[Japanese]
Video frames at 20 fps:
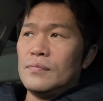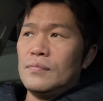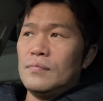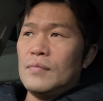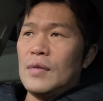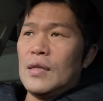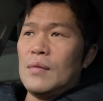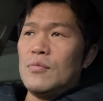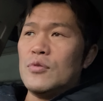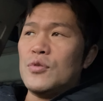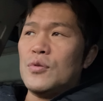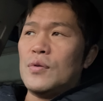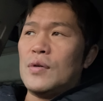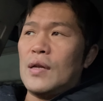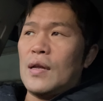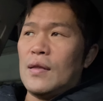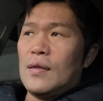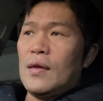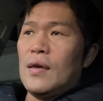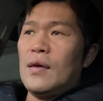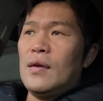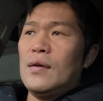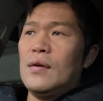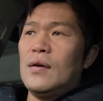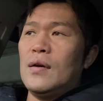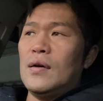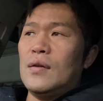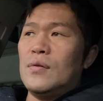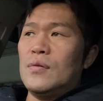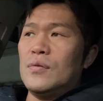まあでもそこからね、
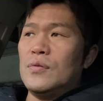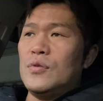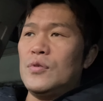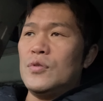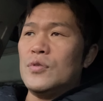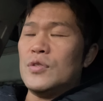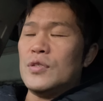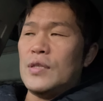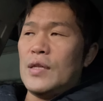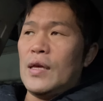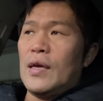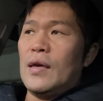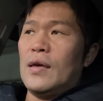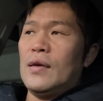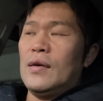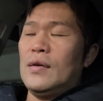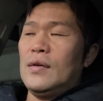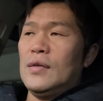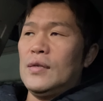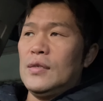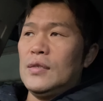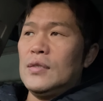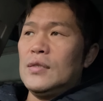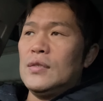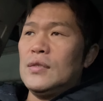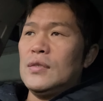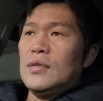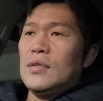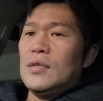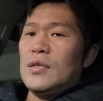あのニュースで、
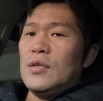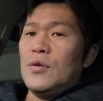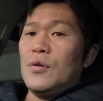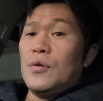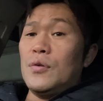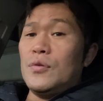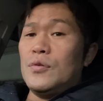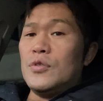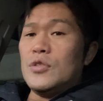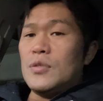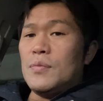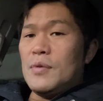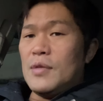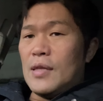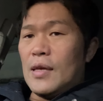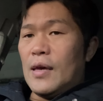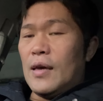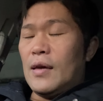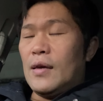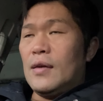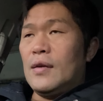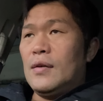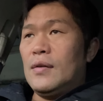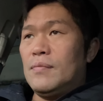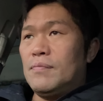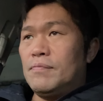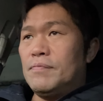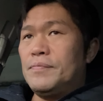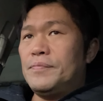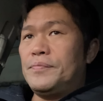いろいろニュース見て、
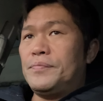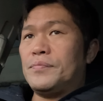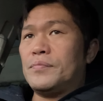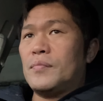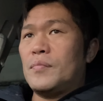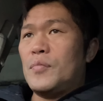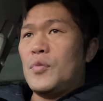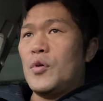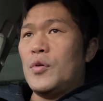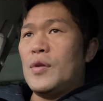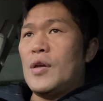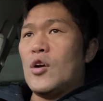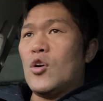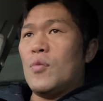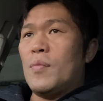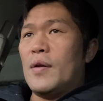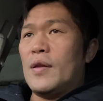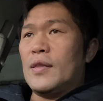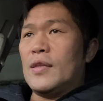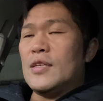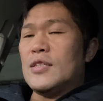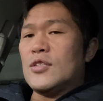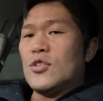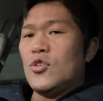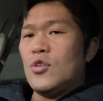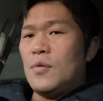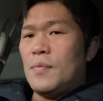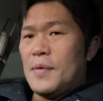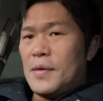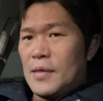うん、病院に運ばれて意識
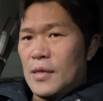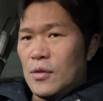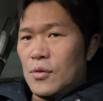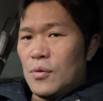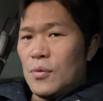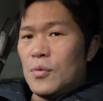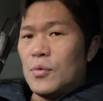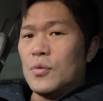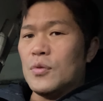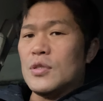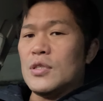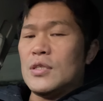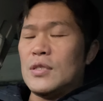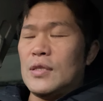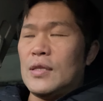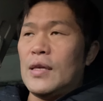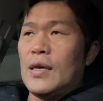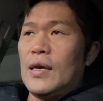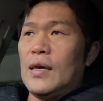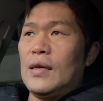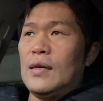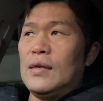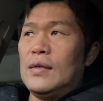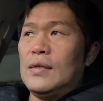不明だということを知って、